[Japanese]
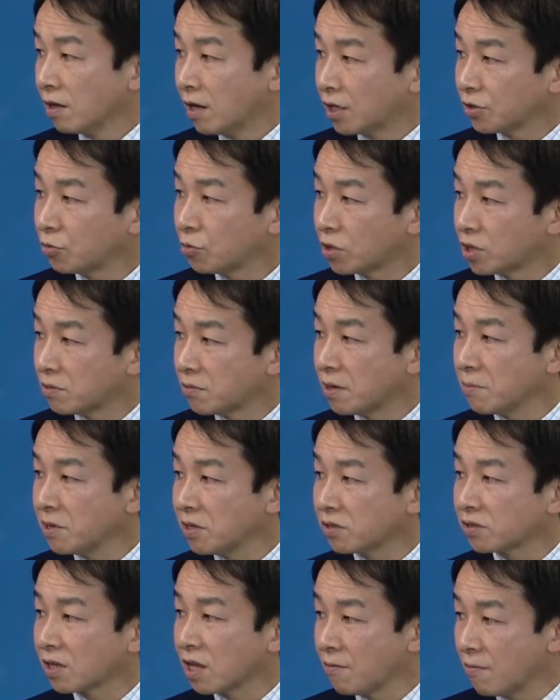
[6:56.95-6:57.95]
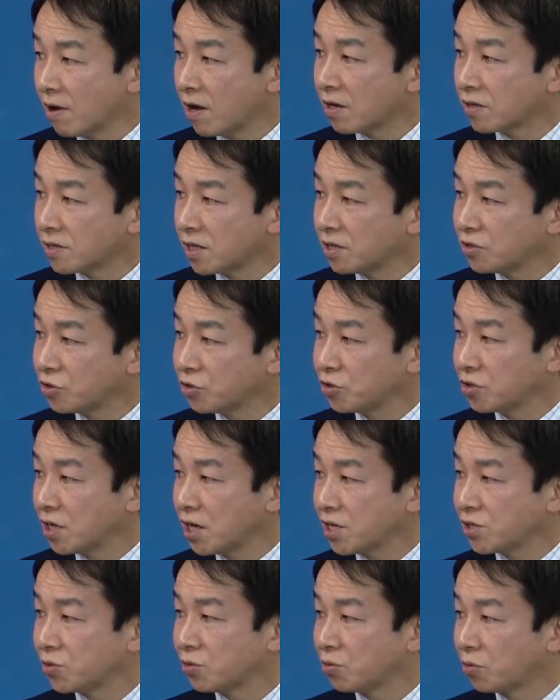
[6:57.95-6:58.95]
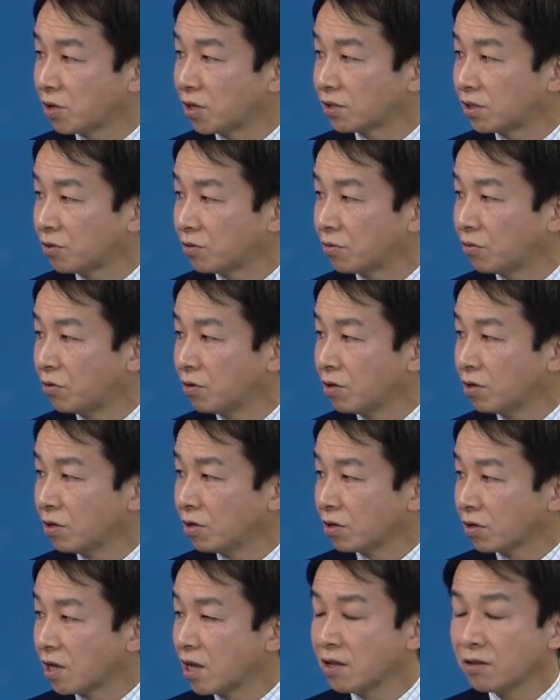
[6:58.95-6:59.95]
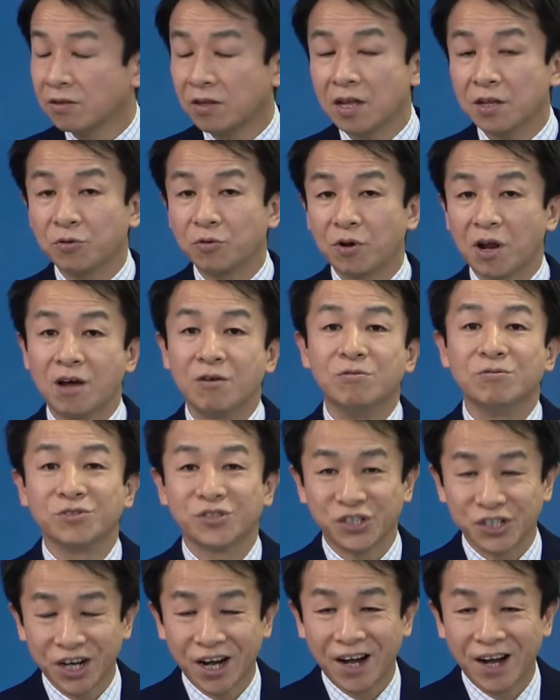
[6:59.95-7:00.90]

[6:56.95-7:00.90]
あと極めつけは30歳以上の方の限定のラウンジ